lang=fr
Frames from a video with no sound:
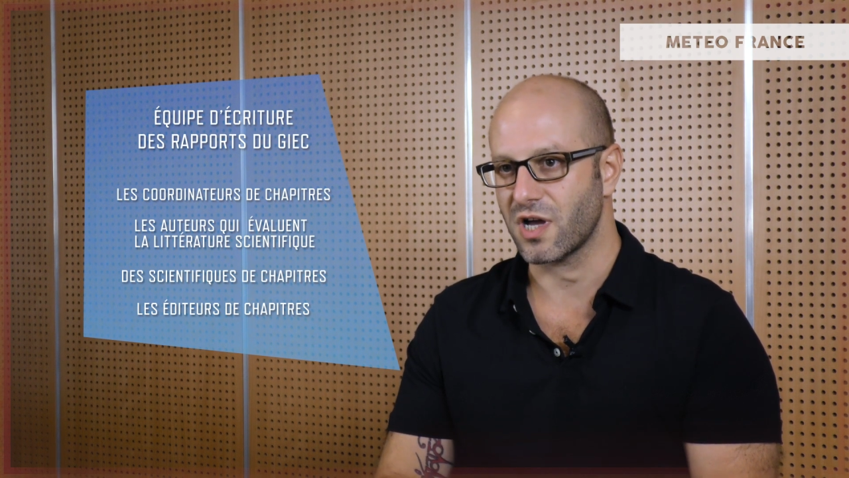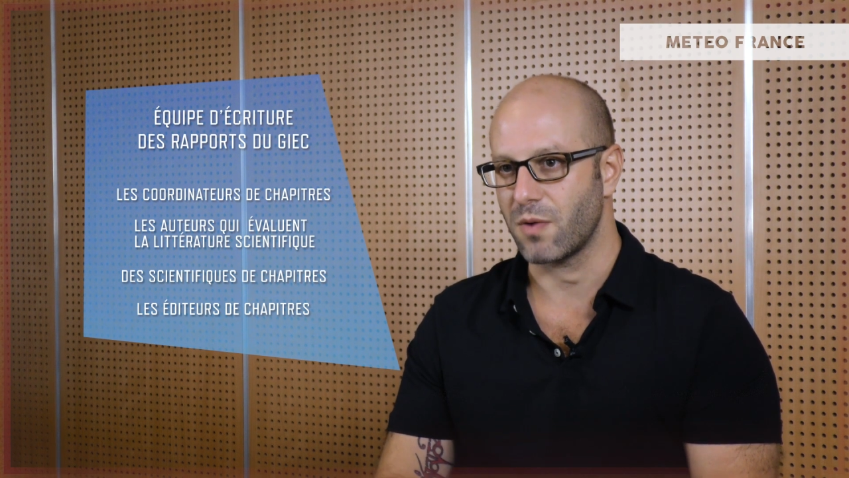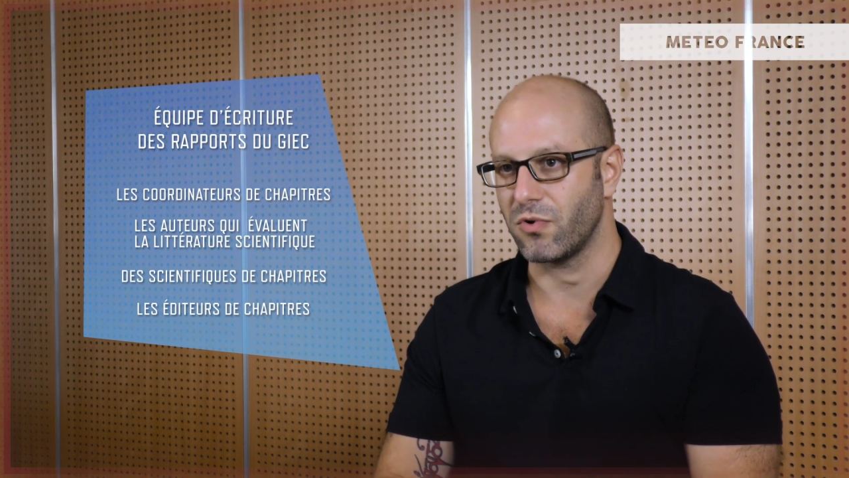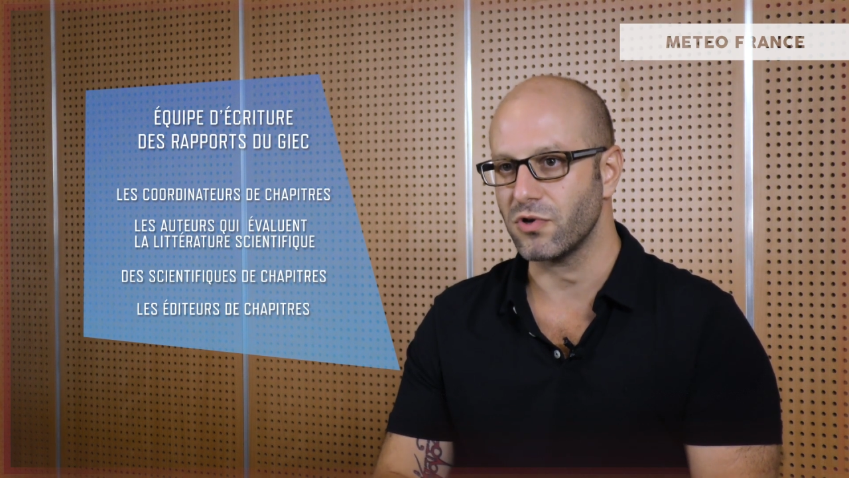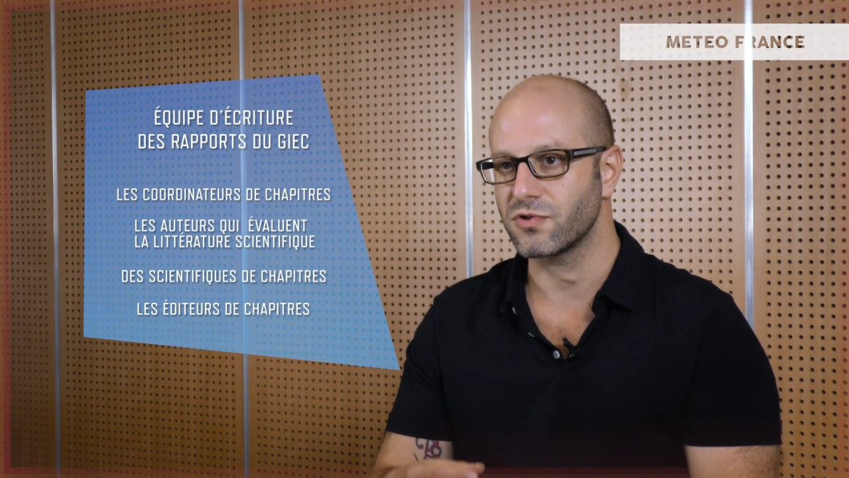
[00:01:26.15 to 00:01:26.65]

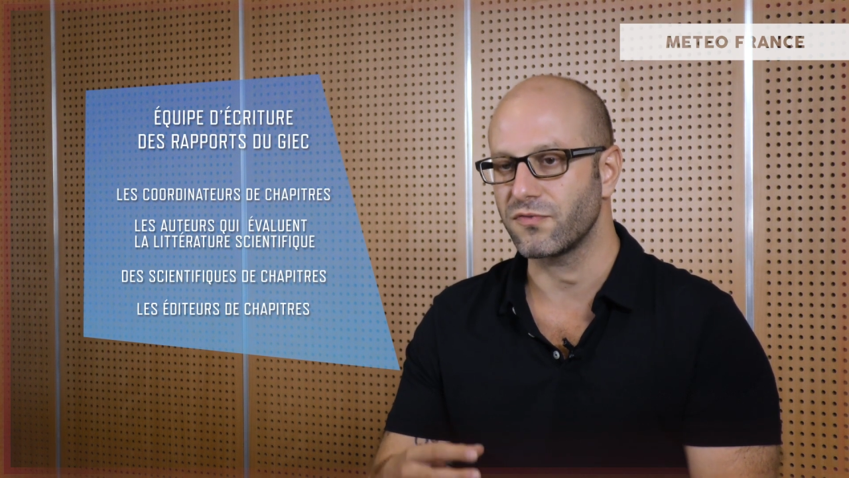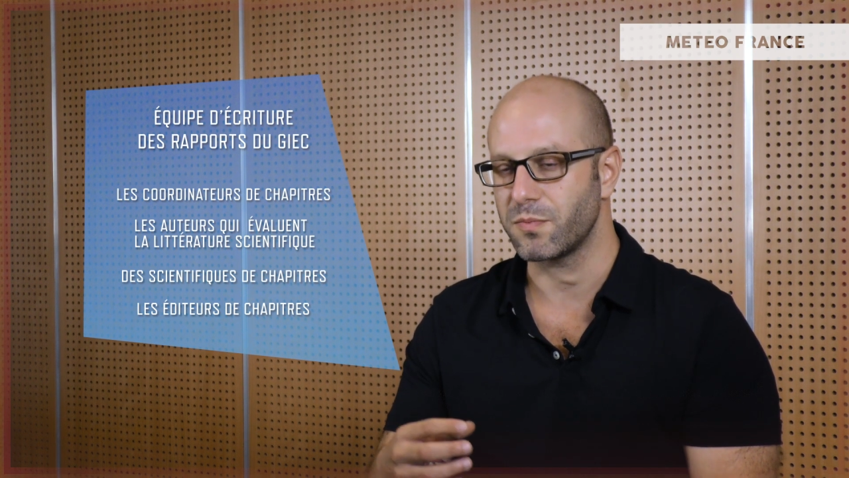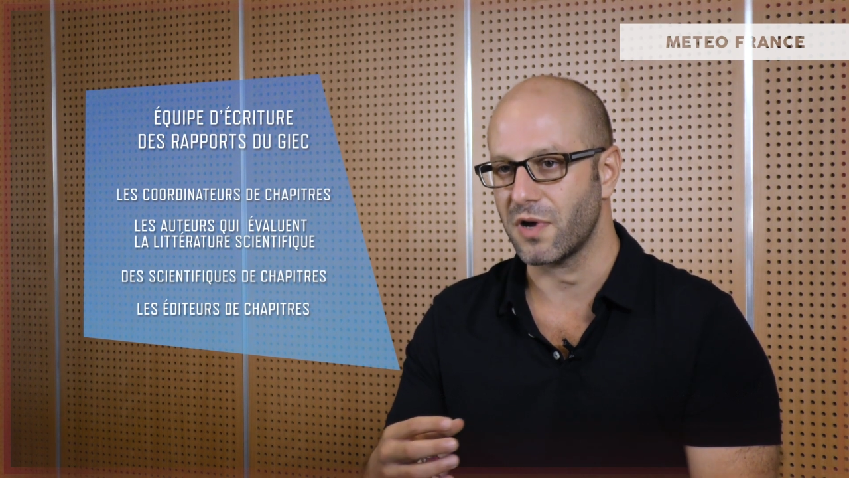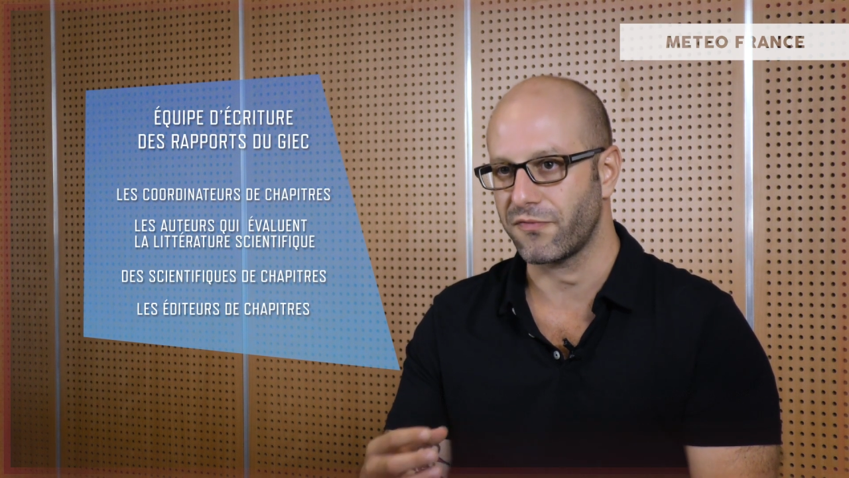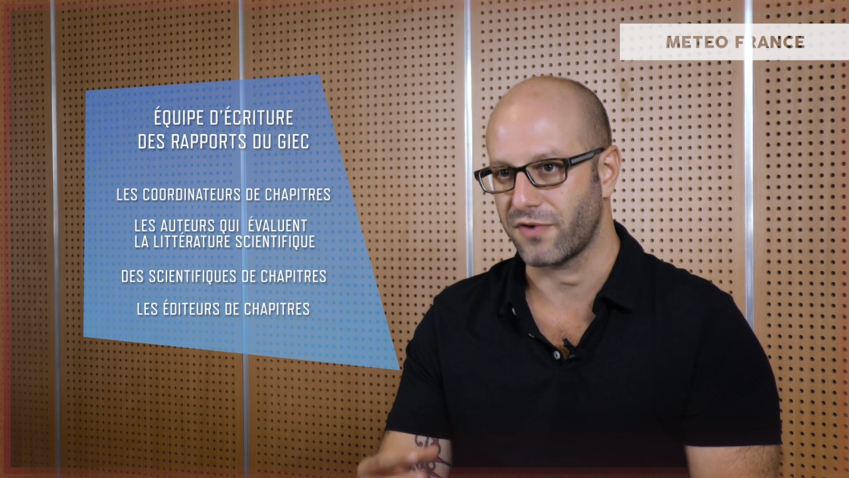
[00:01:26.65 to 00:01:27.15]
rapport se fait
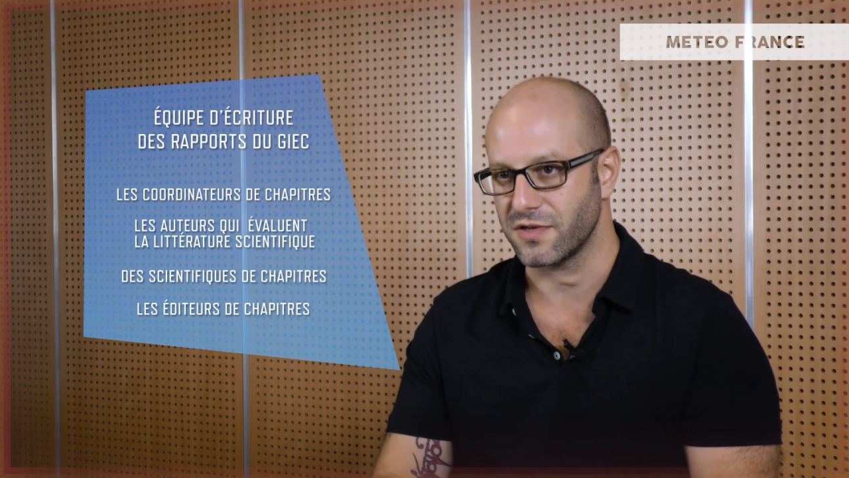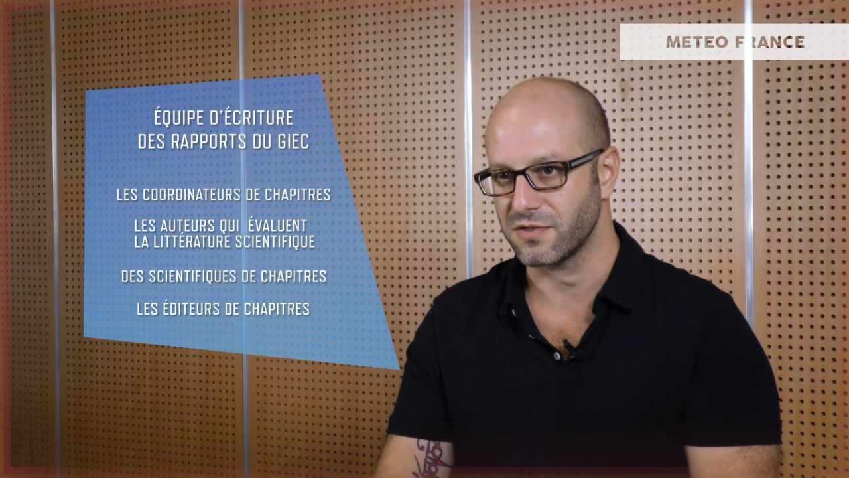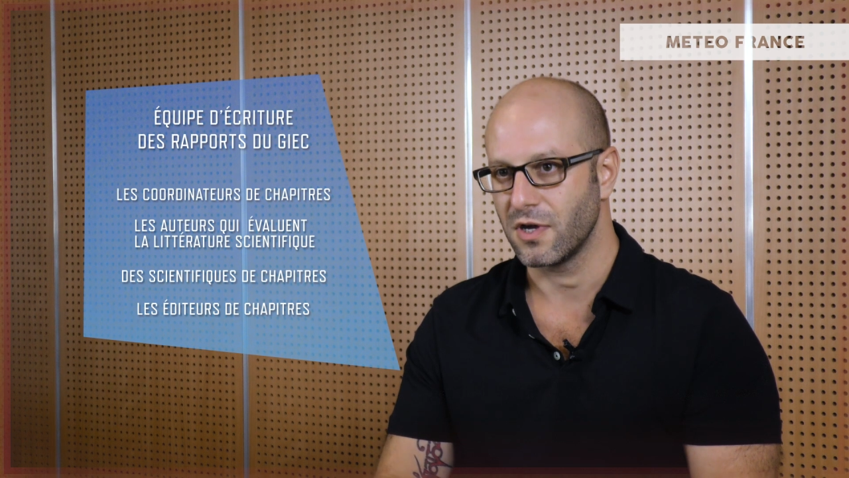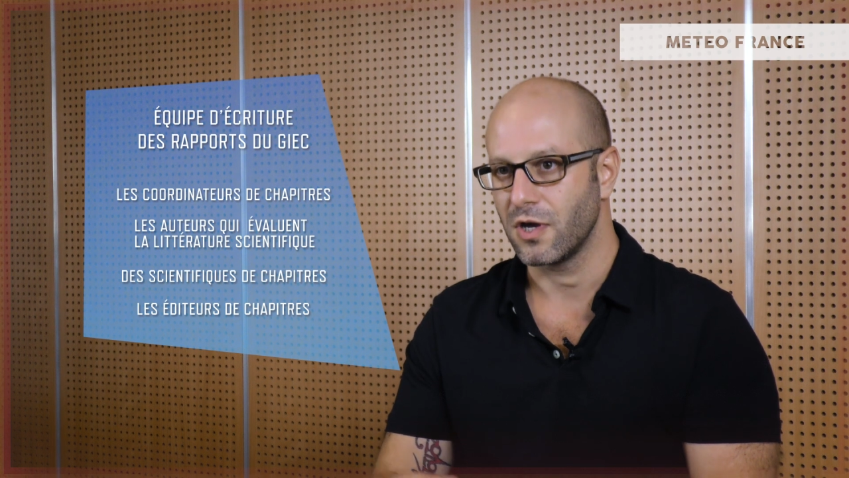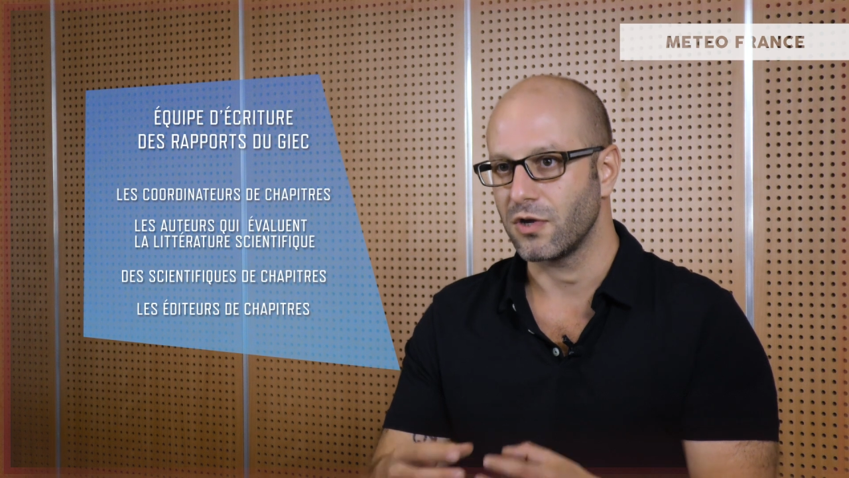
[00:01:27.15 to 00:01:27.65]
par phase,